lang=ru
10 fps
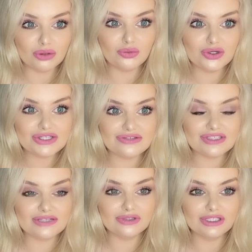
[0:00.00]

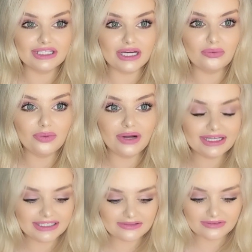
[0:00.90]
пользоваться вот этой
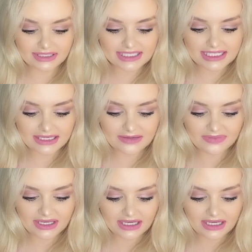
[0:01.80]
компактной версией,